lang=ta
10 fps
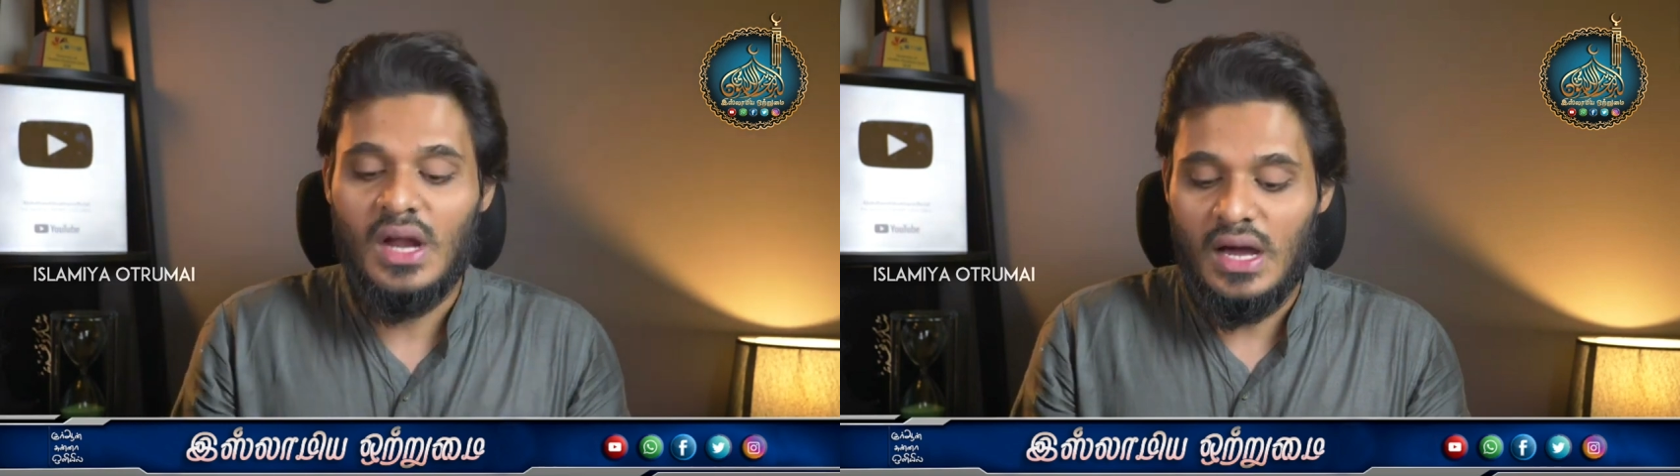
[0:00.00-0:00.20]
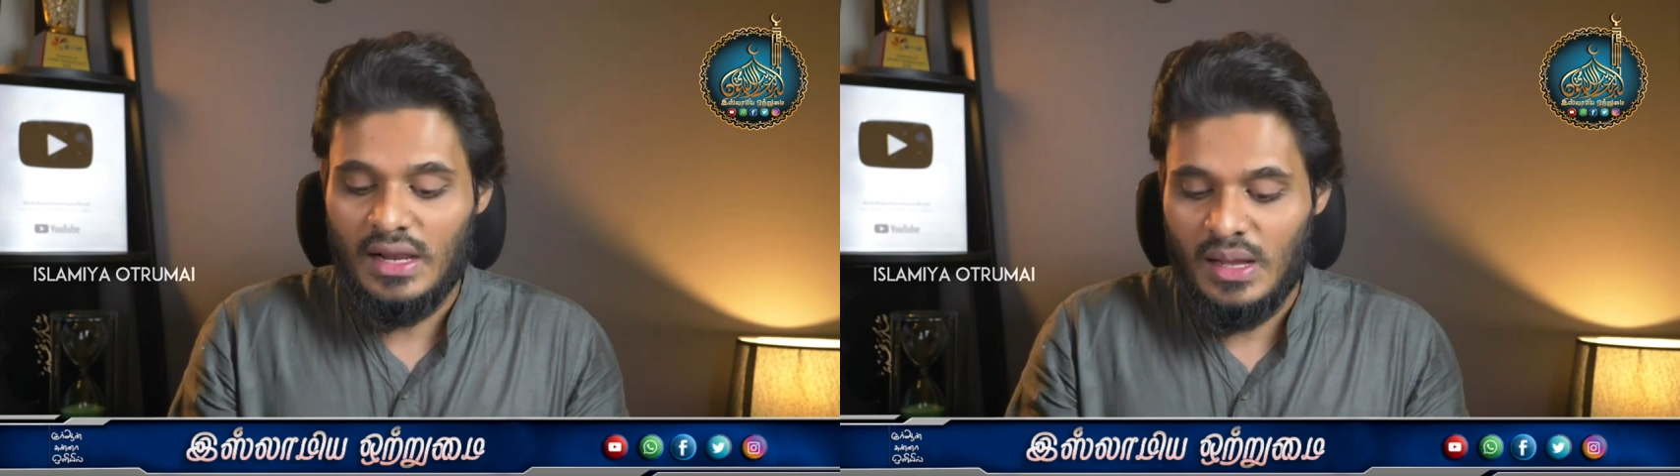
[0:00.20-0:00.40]

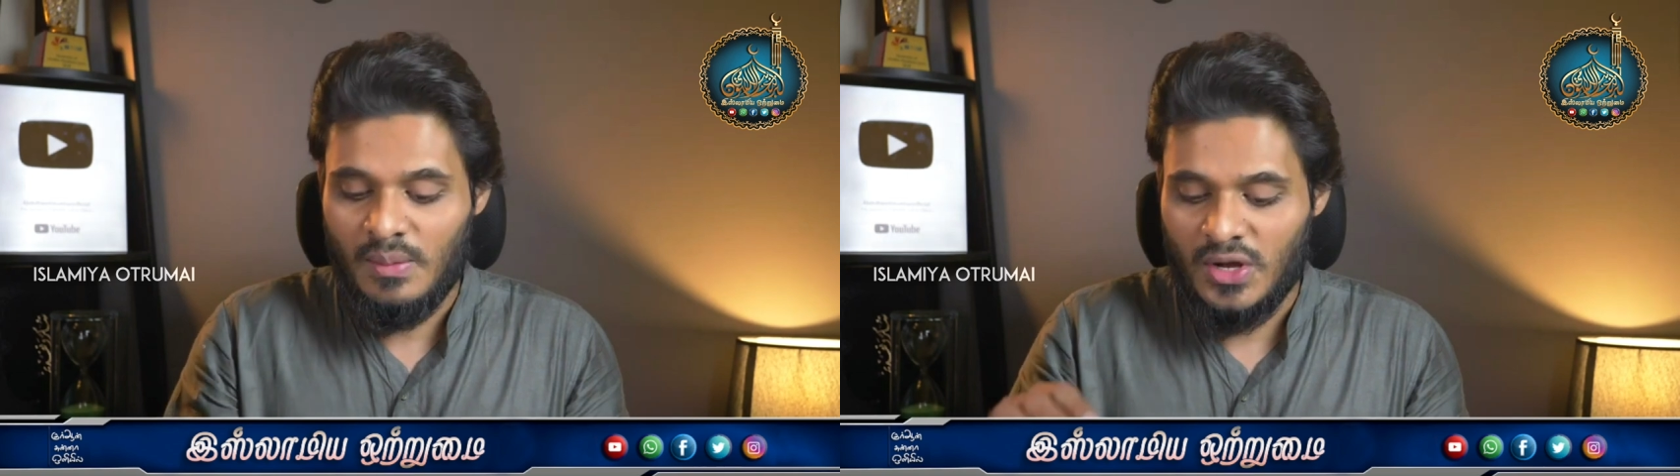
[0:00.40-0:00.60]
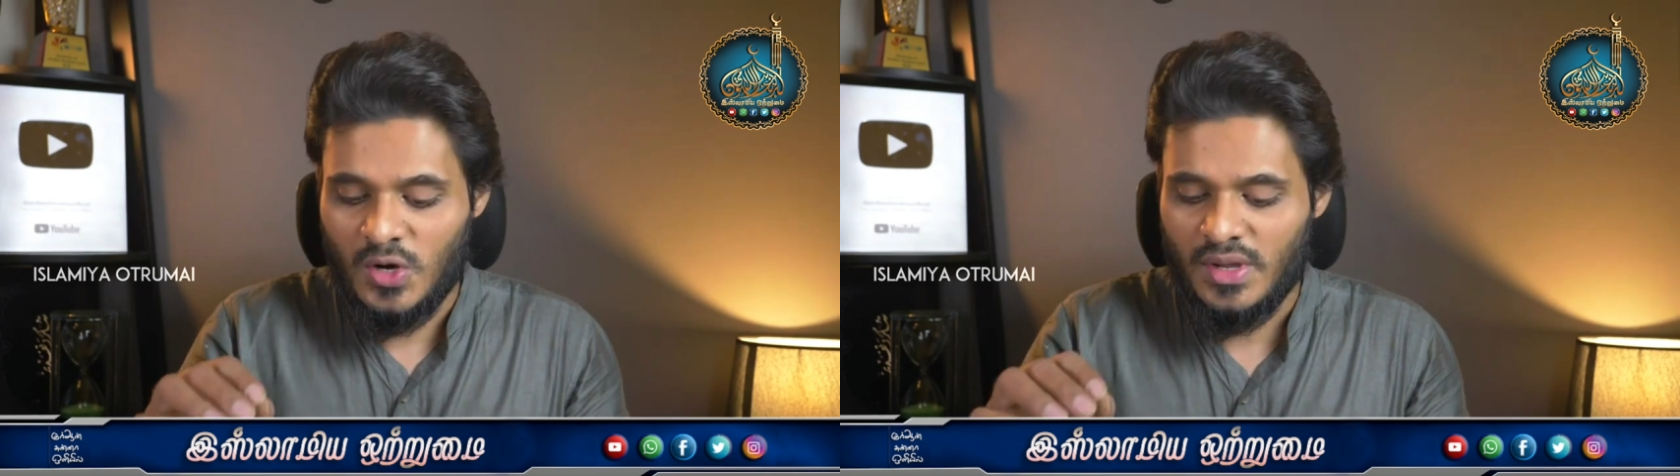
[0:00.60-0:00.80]
அல்லாஹ்
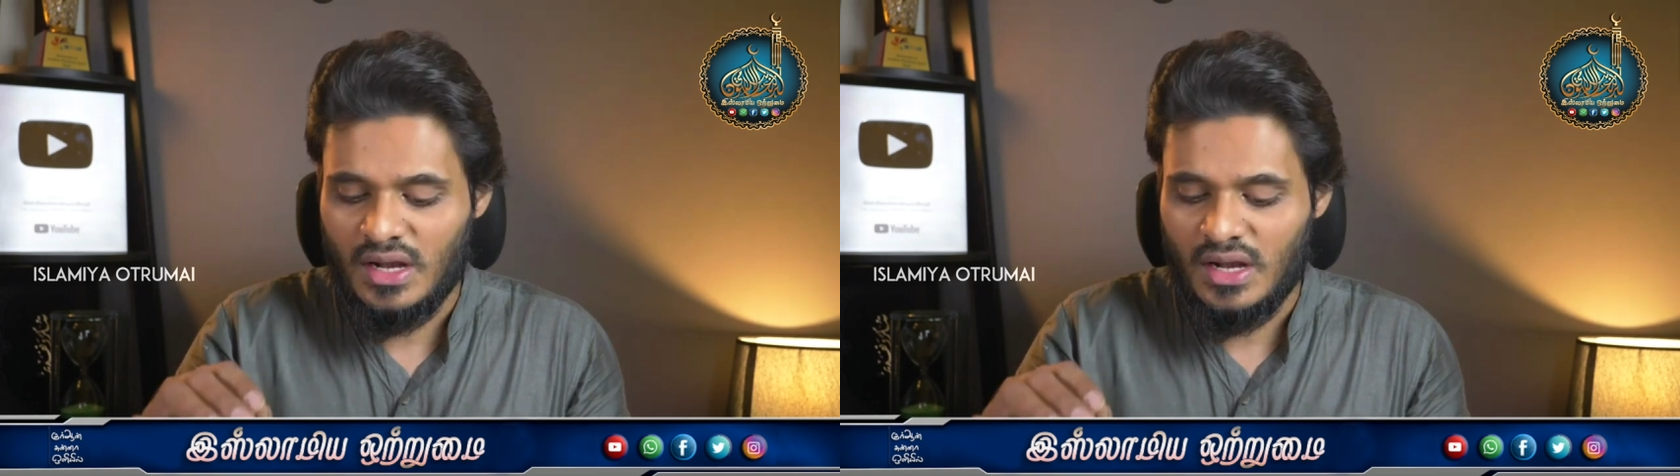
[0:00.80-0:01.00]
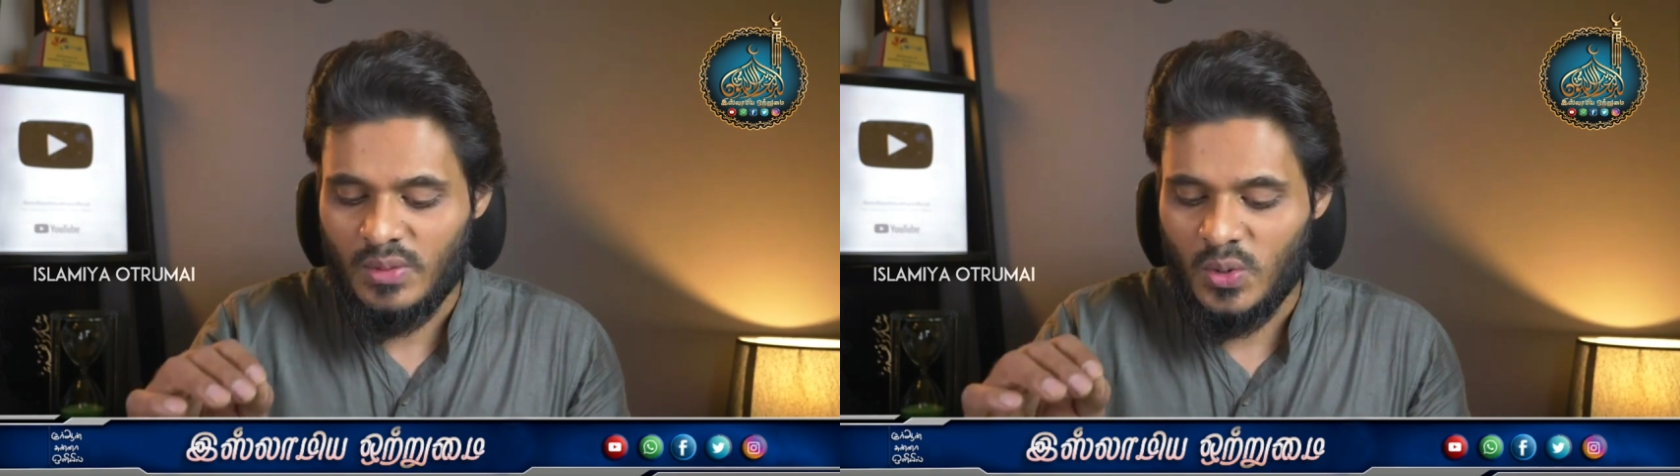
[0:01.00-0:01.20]

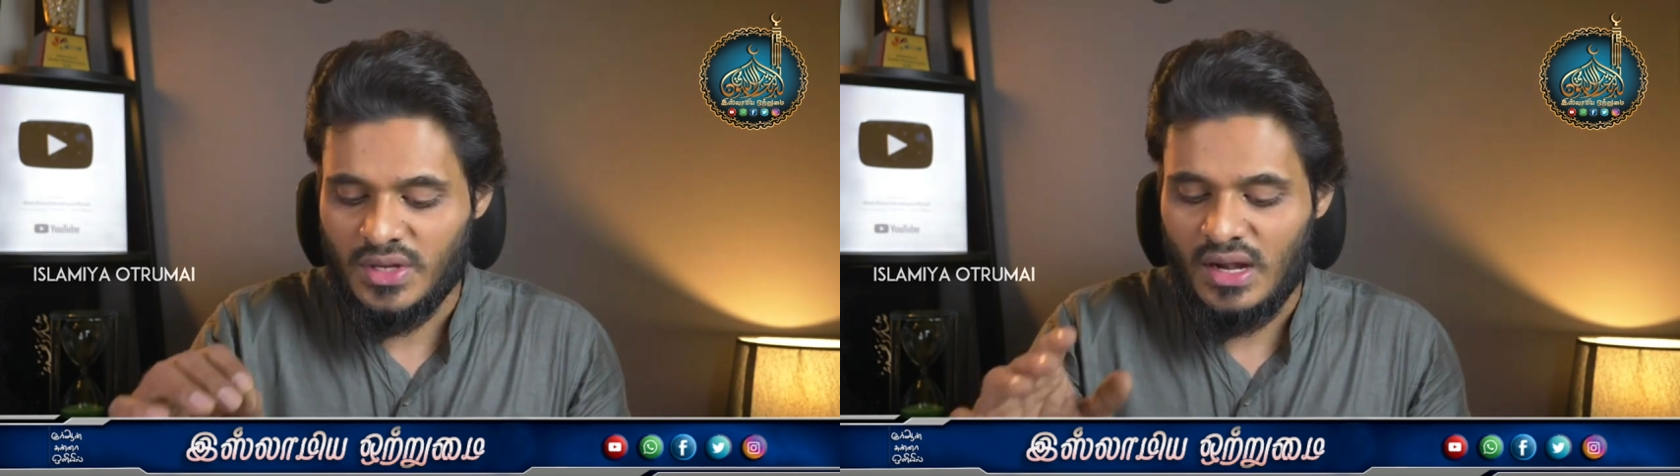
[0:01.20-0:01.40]
மறுமையில் அவனுடைய